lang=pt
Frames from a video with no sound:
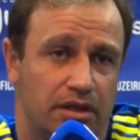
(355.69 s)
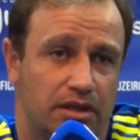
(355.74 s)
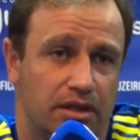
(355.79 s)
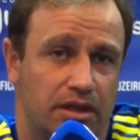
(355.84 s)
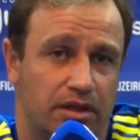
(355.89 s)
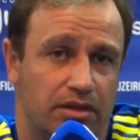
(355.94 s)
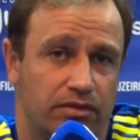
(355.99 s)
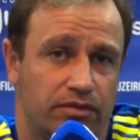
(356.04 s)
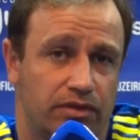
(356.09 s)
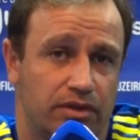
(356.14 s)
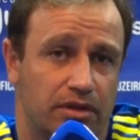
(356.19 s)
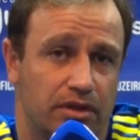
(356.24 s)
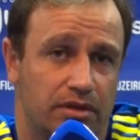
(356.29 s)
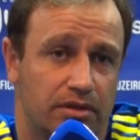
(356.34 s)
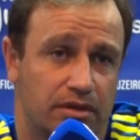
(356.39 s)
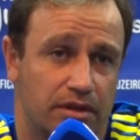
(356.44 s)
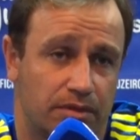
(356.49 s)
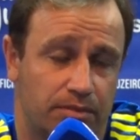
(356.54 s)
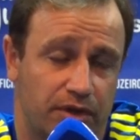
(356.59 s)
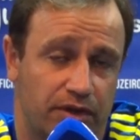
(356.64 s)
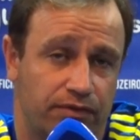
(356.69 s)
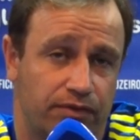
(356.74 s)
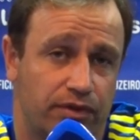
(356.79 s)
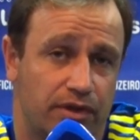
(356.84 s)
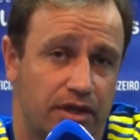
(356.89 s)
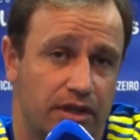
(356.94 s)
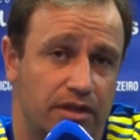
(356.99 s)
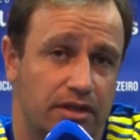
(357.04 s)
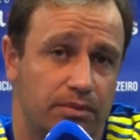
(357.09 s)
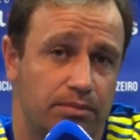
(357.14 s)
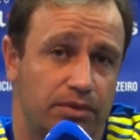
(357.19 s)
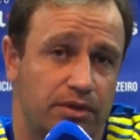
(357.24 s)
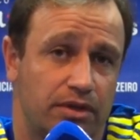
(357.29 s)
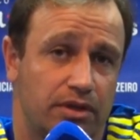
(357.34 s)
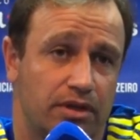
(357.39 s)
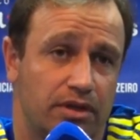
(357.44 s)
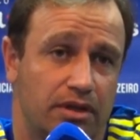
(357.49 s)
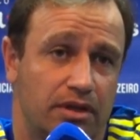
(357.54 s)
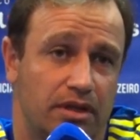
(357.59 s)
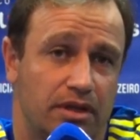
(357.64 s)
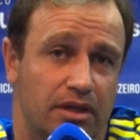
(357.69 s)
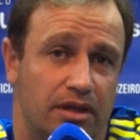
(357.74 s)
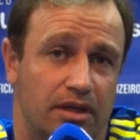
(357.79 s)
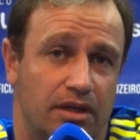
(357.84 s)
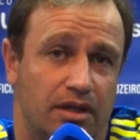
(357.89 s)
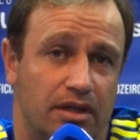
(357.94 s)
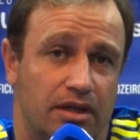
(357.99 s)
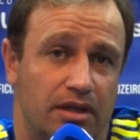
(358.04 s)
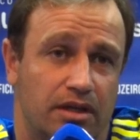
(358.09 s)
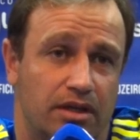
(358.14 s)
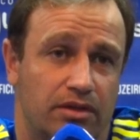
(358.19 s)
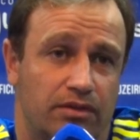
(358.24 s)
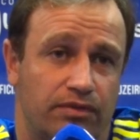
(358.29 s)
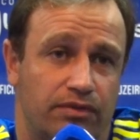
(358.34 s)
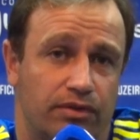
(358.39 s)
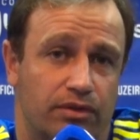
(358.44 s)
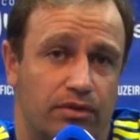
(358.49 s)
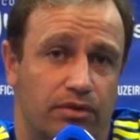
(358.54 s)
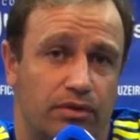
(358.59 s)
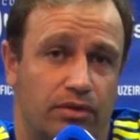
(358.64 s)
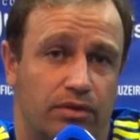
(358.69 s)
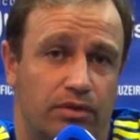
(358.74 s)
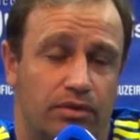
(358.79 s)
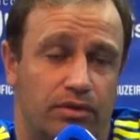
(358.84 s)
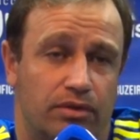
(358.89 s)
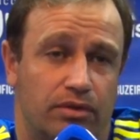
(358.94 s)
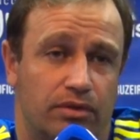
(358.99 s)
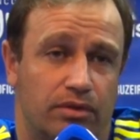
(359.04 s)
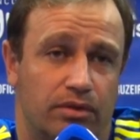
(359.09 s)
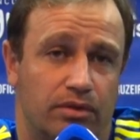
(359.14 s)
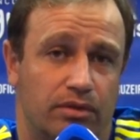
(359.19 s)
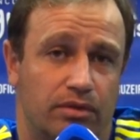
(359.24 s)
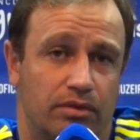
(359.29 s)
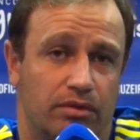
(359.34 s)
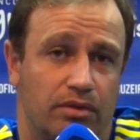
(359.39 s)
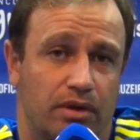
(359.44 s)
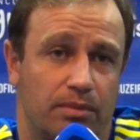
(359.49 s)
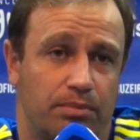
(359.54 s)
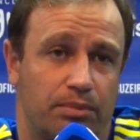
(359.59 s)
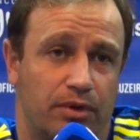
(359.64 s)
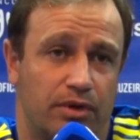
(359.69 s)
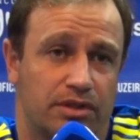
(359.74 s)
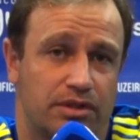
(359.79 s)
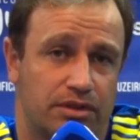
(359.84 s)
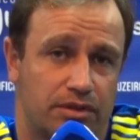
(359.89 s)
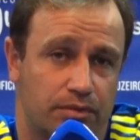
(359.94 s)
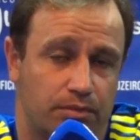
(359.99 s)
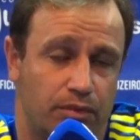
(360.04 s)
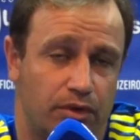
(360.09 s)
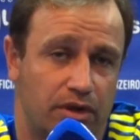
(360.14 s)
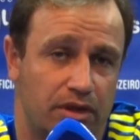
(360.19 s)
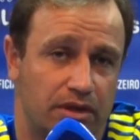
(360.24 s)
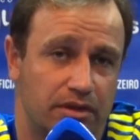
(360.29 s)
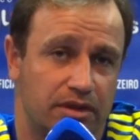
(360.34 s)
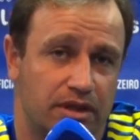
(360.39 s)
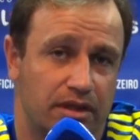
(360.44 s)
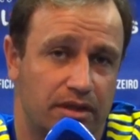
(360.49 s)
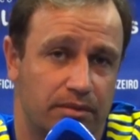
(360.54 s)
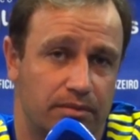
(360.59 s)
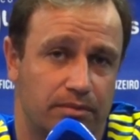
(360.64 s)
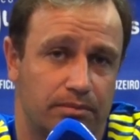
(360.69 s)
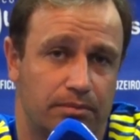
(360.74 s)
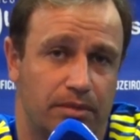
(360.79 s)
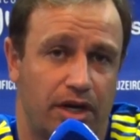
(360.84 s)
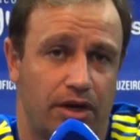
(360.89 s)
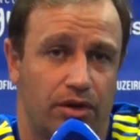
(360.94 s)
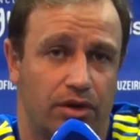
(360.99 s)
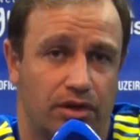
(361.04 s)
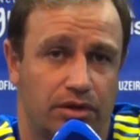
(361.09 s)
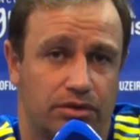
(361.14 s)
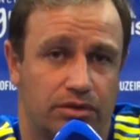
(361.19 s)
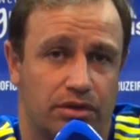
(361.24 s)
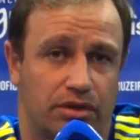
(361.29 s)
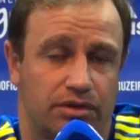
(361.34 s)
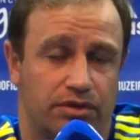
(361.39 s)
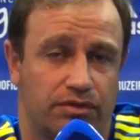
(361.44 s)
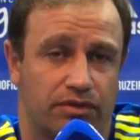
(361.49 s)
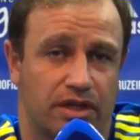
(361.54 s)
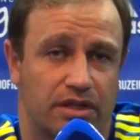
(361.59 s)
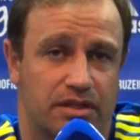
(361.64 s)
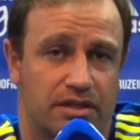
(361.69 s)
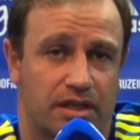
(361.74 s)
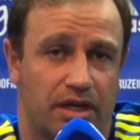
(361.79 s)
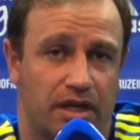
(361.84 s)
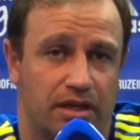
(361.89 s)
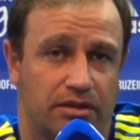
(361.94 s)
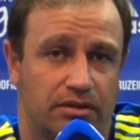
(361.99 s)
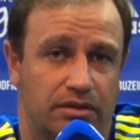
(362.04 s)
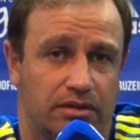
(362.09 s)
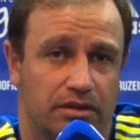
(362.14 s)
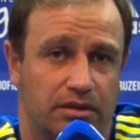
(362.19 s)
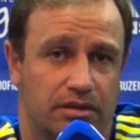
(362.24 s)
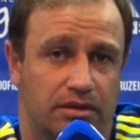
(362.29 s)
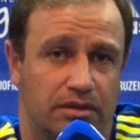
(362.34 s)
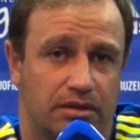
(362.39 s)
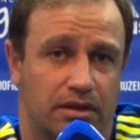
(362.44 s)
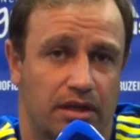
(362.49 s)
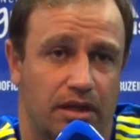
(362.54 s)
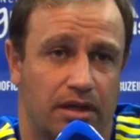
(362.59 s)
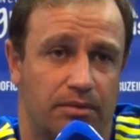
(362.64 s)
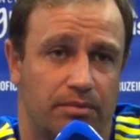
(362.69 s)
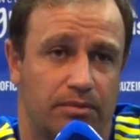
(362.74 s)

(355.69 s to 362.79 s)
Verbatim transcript: teve. Também foi a equipe que, que ficou com a posse de bola né, maior do que o adversário na